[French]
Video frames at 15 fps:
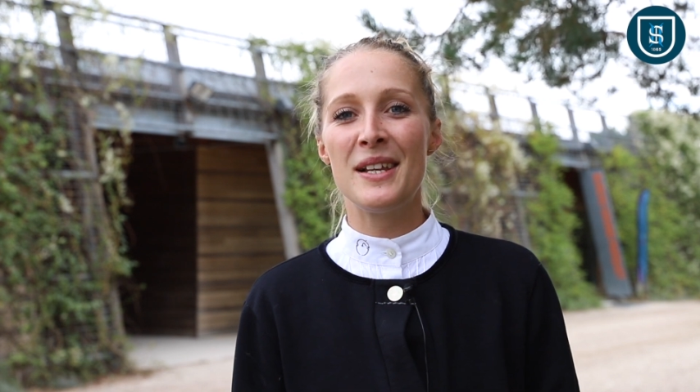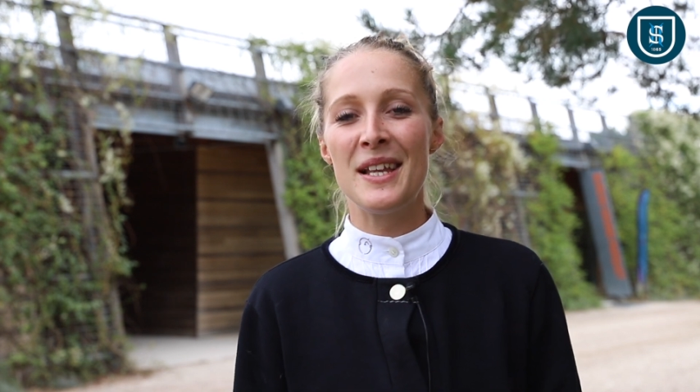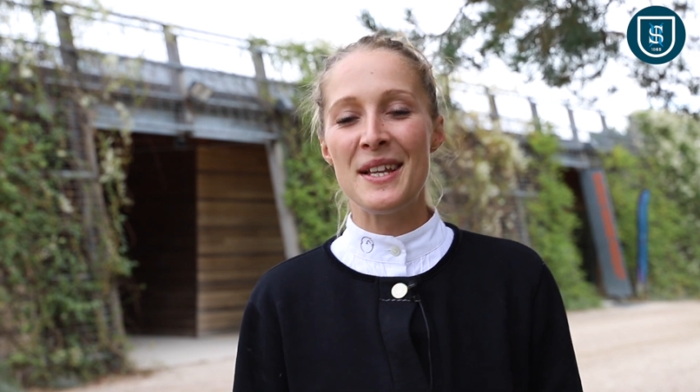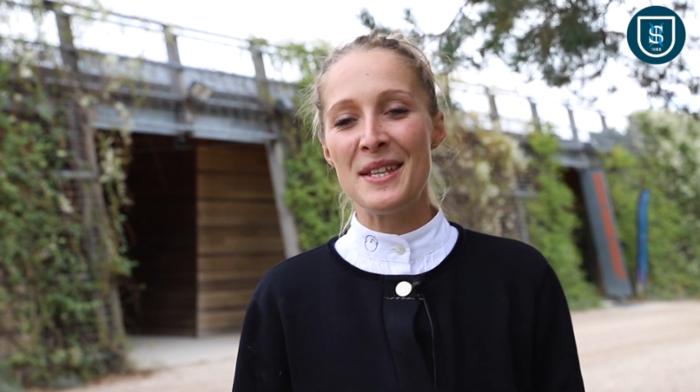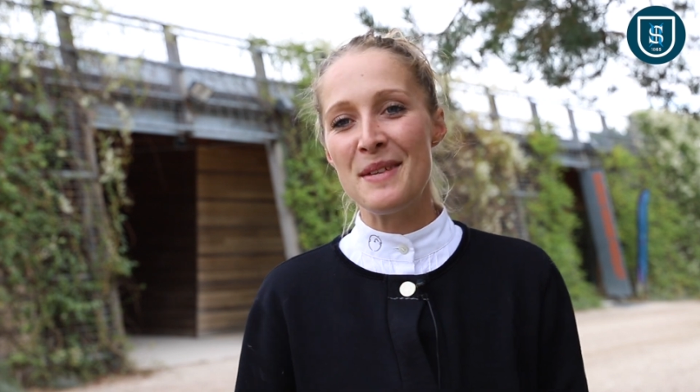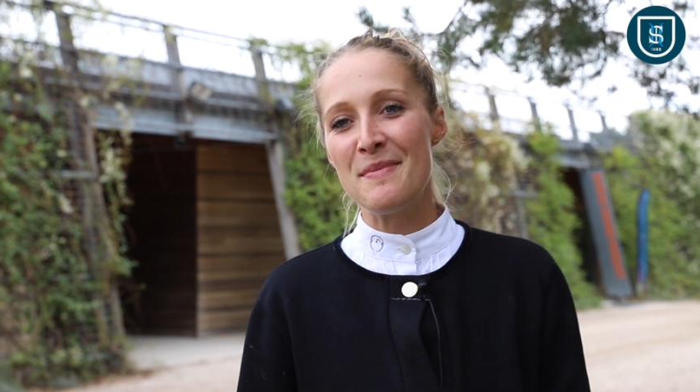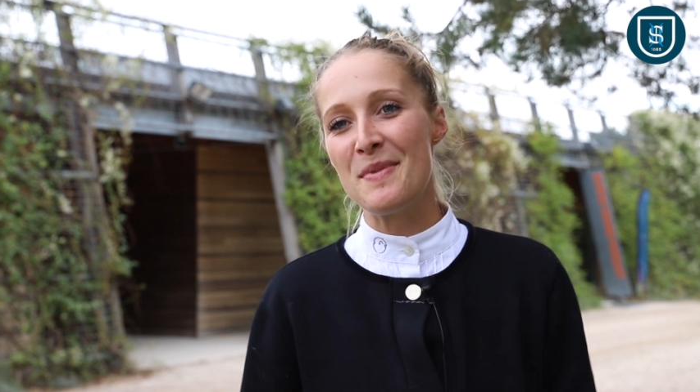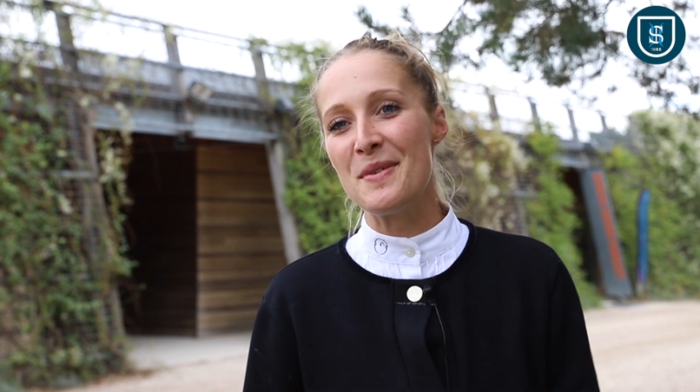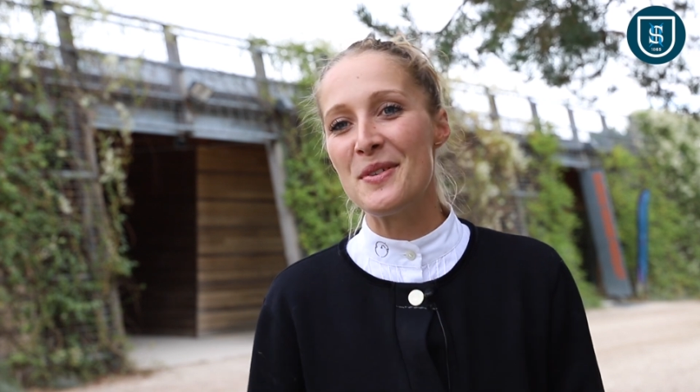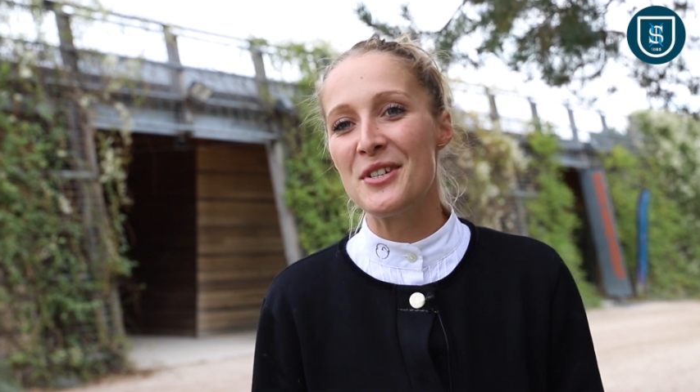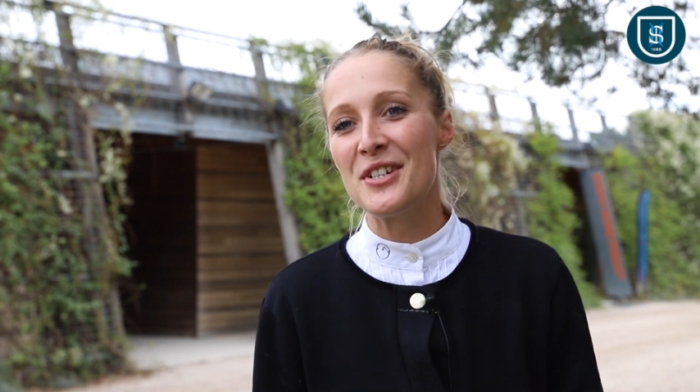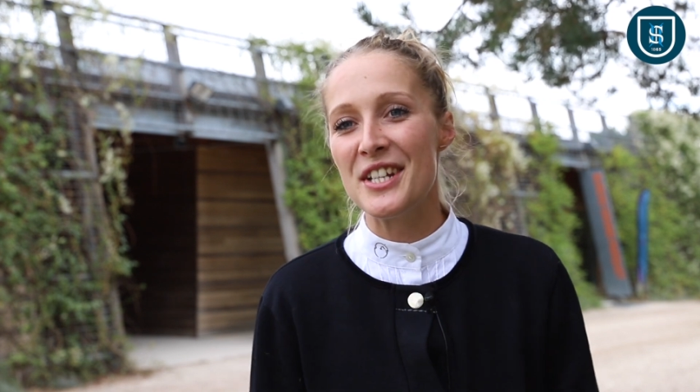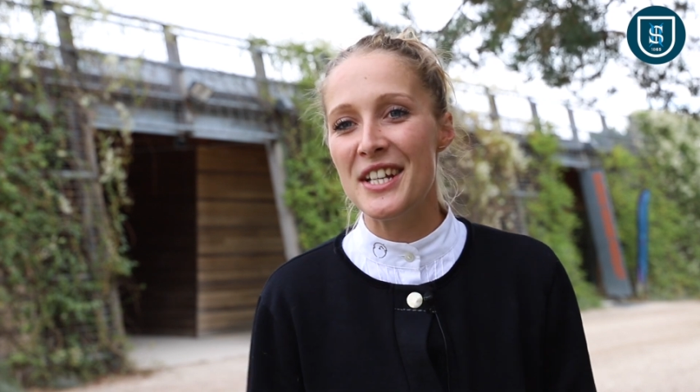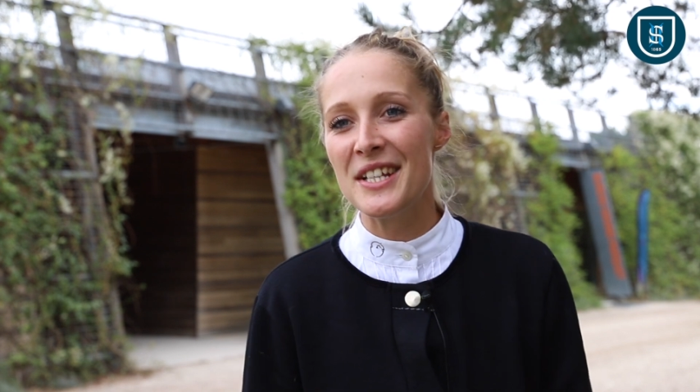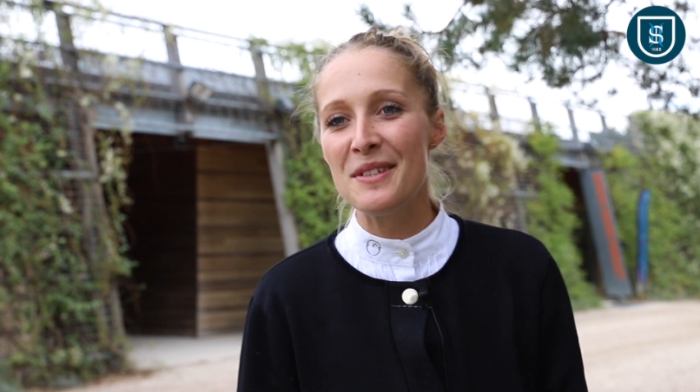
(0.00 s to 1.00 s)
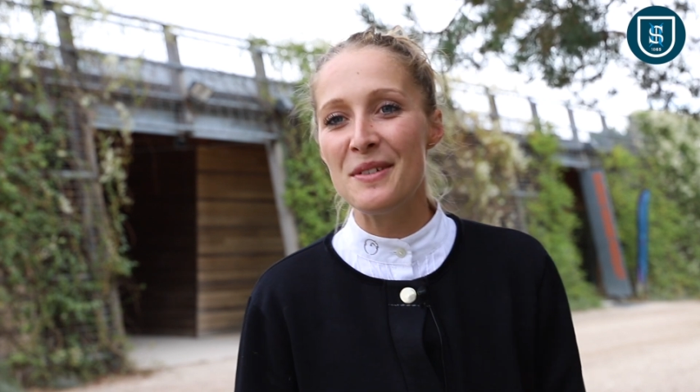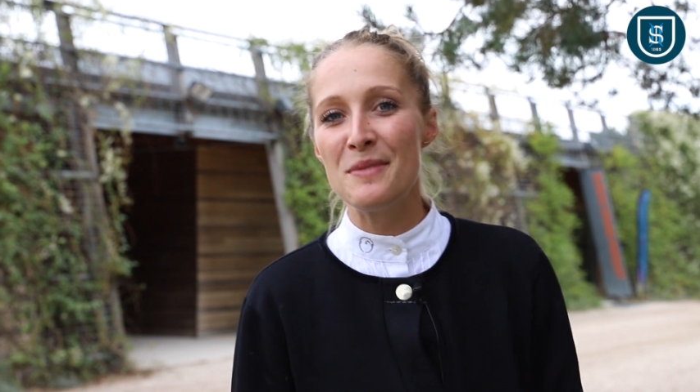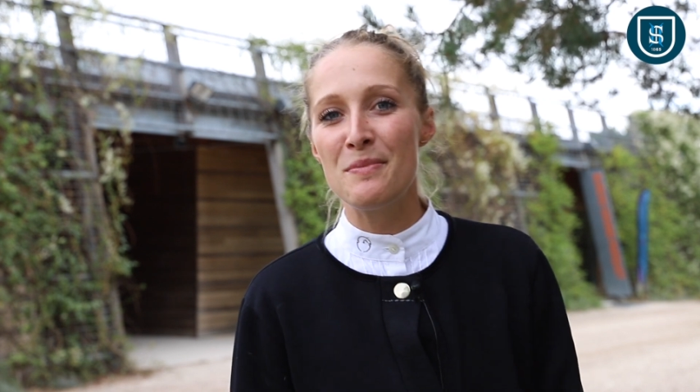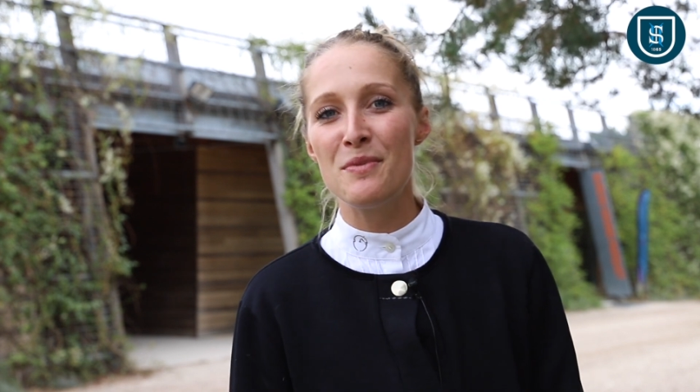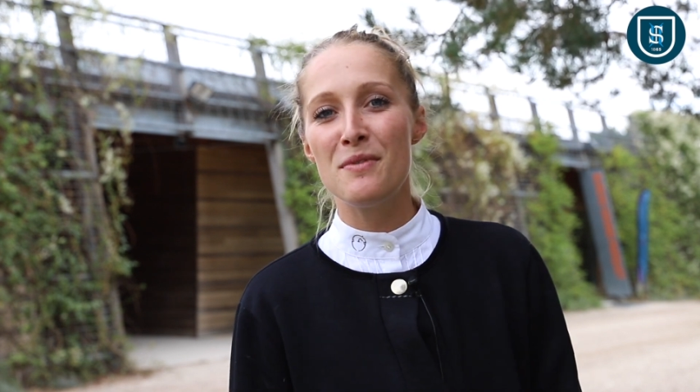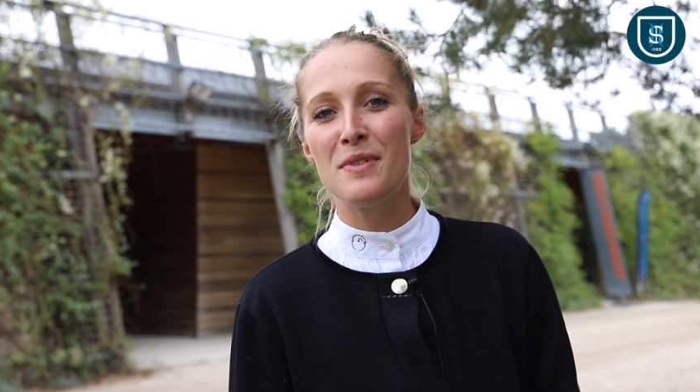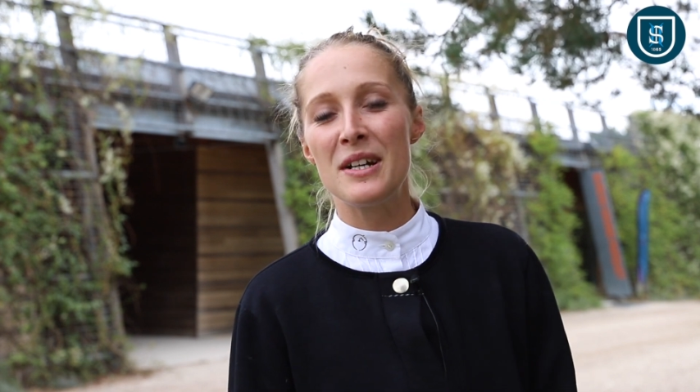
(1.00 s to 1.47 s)
l'année prochaine
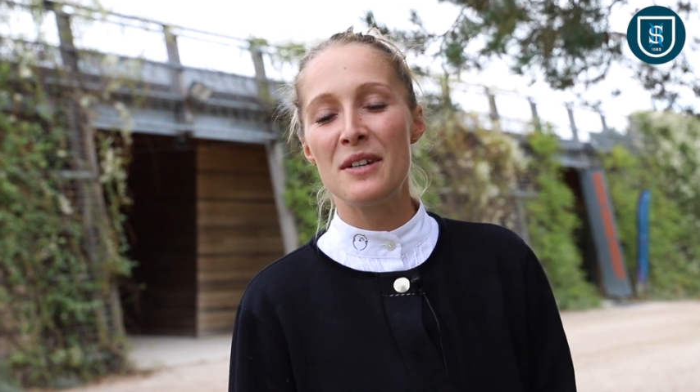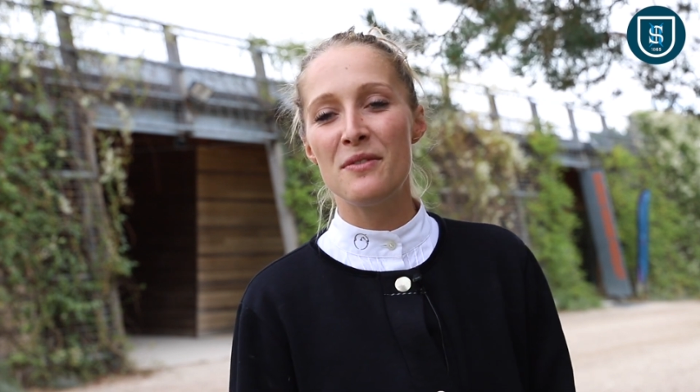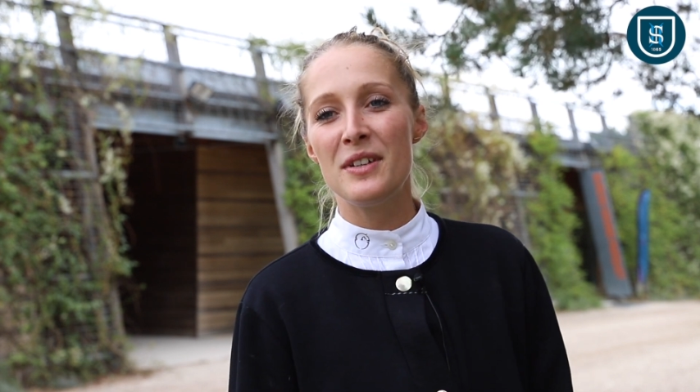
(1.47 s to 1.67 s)
pouvoir